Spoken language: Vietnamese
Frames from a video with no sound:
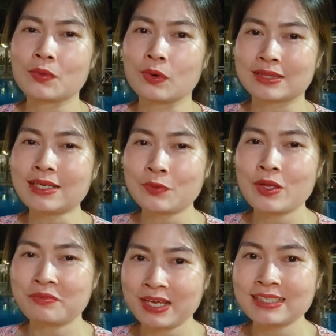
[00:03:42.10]
của Tân
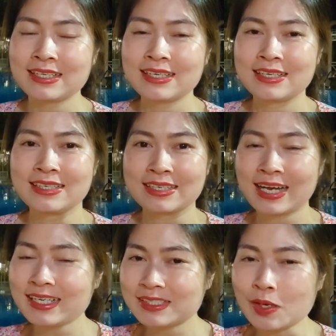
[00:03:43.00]
Huê Viên ở
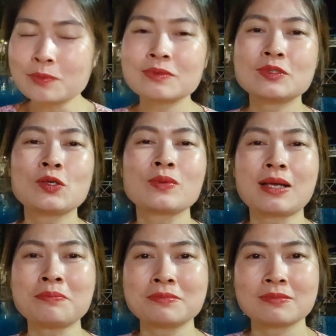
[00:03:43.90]
ngay trong trung
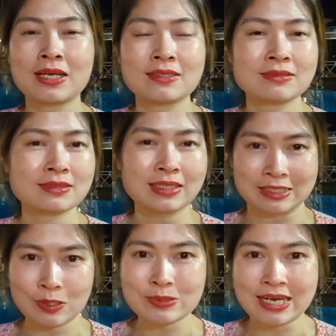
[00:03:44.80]
tâm
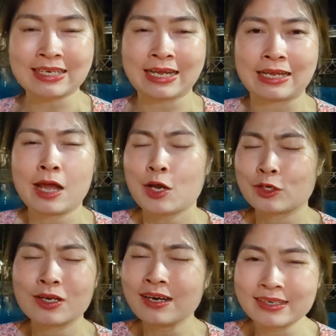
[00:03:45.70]
tỉnh Sóc Trăng này.
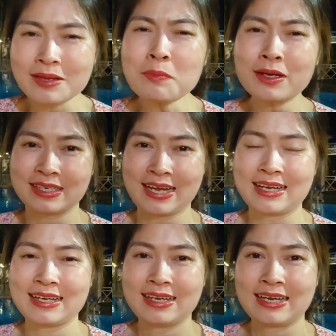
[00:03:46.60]
Nó lớn lắm mọi người
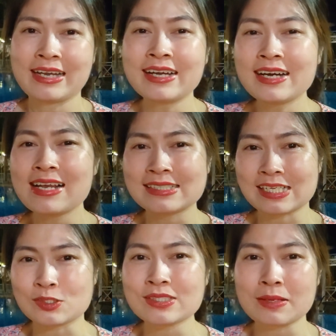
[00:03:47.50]
ạ, là nơi là
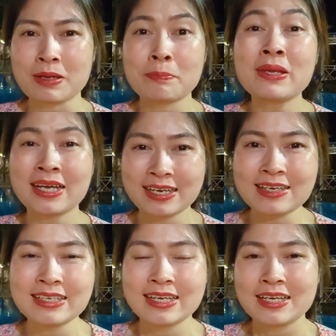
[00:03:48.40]
sản xuất ra bánh pía
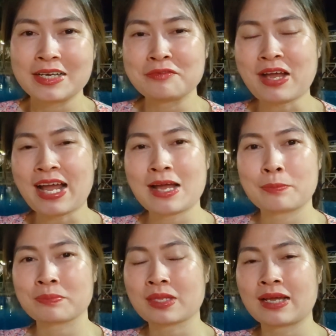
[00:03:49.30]
đó.
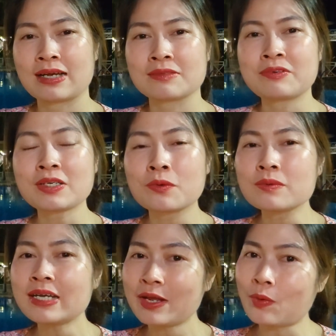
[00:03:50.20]
Và Vân
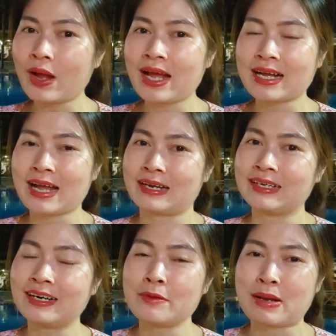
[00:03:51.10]
cũng đi qua cả
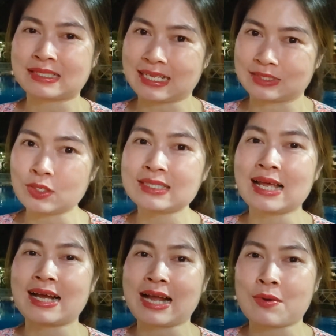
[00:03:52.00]
nơi mà sản xuất
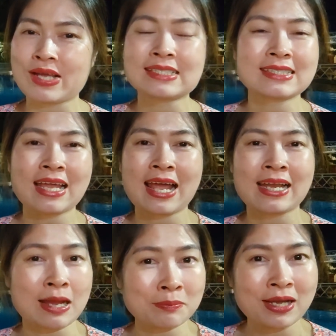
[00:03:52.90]
ra gạo
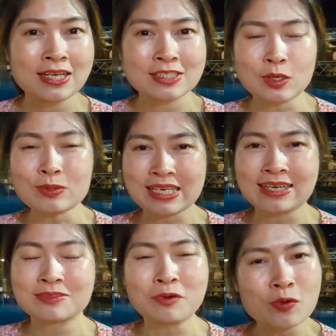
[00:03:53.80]
ST25 Sóc
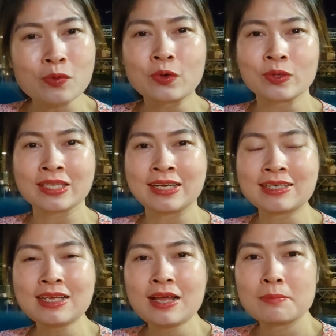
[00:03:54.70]
Trăng vô cùng nổi
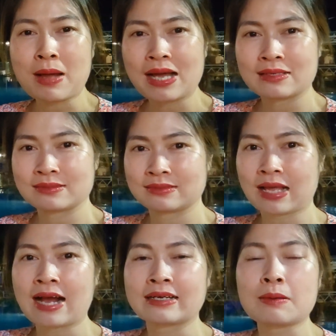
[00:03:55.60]
tiếng mà
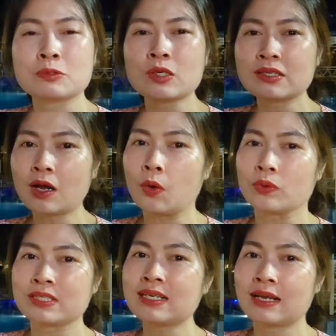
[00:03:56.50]
hàng năm xuất
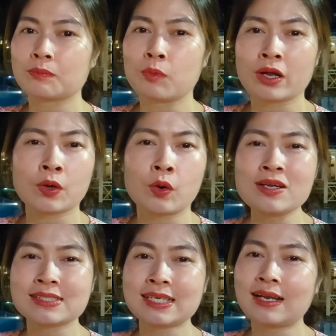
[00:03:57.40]
khẩu rất là một cái khối
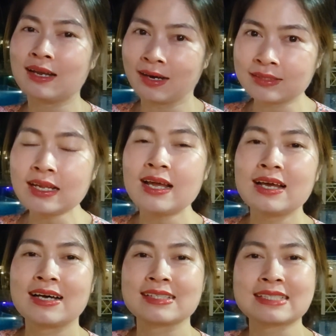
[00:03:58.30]
lượng rất là lớn
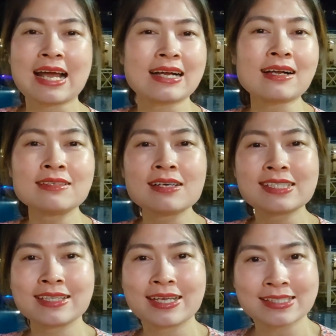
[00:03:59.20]
ra các nước
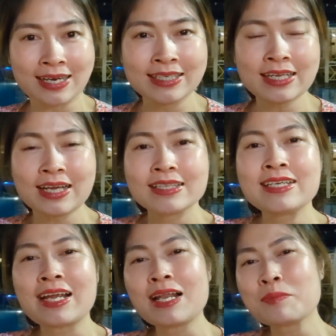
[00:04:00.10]
trên thế giới.
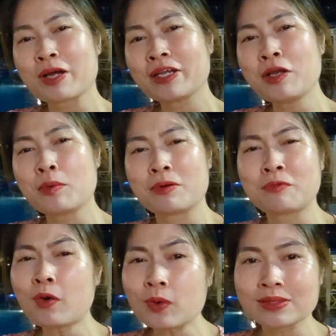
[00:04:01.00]
Thì đấy là một cái điều mà
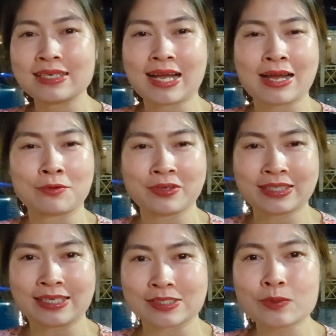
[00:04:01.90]
vô cùng tự hào về
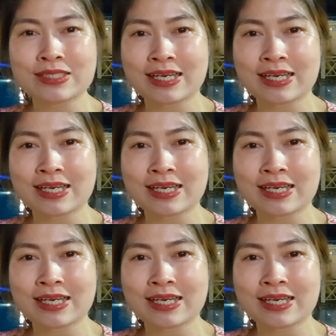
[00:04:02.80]
tỉnh Sóc